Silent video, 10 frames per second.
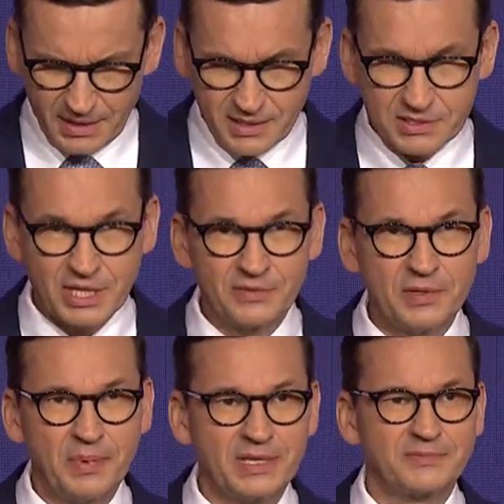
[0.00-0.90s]

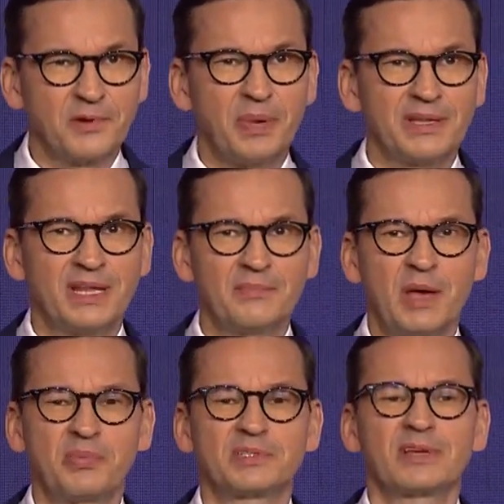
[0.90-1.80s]
Szanowni Państwo,
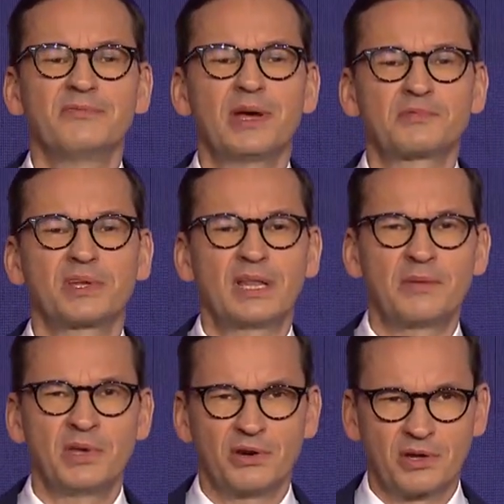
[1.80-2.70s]
pandemia postawiła przed
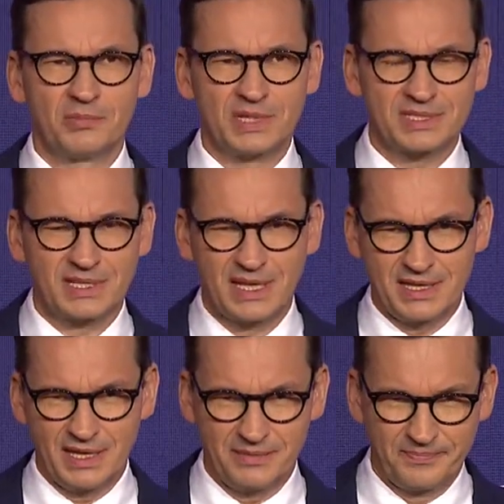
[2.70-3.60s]
nami ogromne
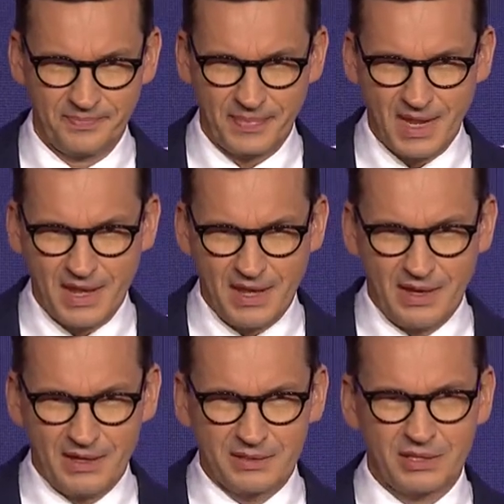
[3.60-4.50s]
zadania.
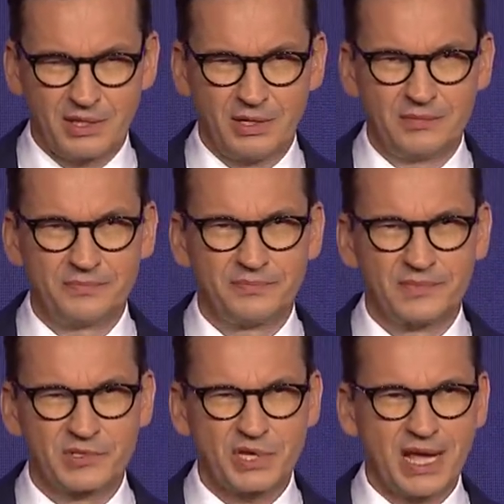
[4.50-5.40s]
To
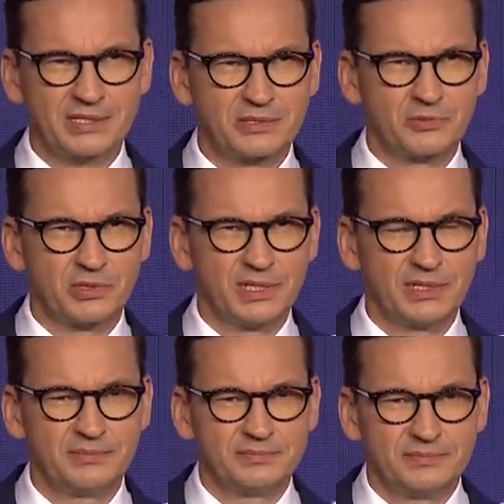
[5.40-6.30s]
czas,
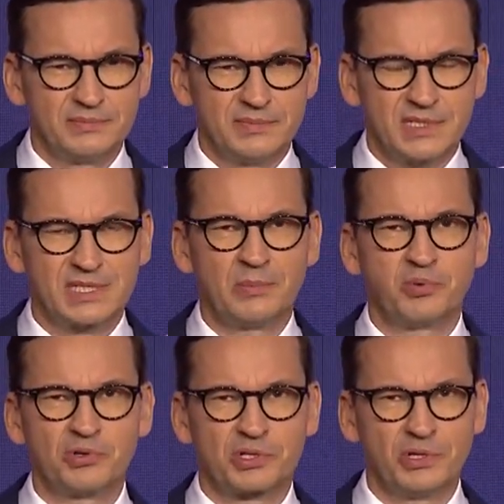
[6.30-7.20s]
który
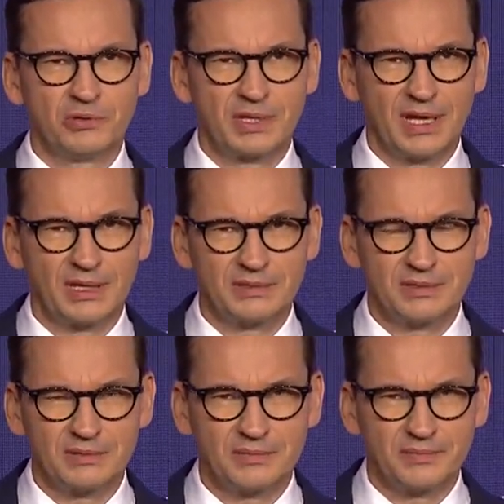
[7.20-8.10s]
zaburzył
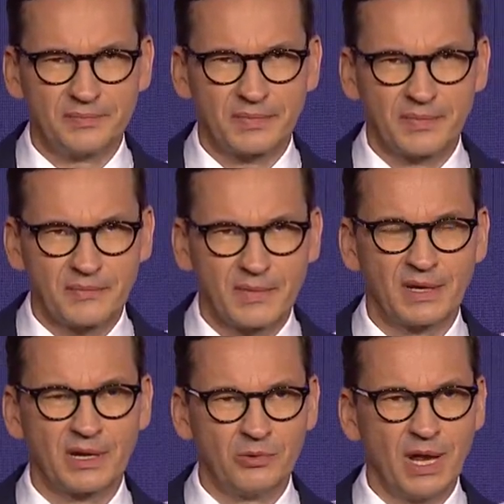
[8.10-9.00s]
ten
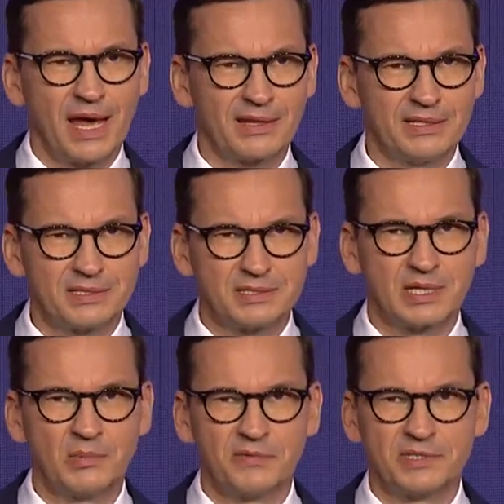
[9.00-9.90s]
regularny,
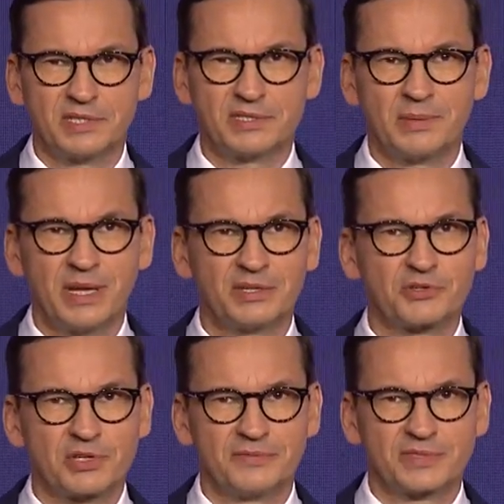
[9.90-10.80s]
systemowy,
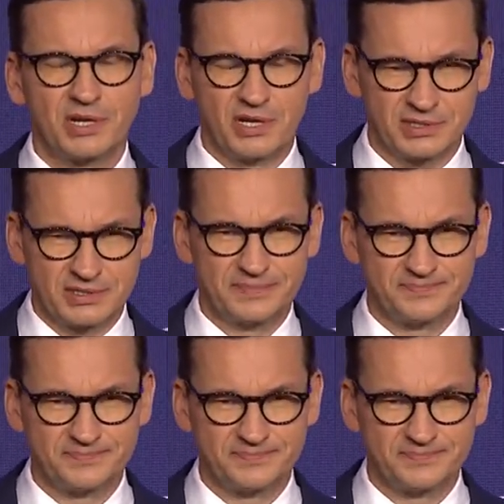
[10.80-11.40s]
systematyczny wzrost.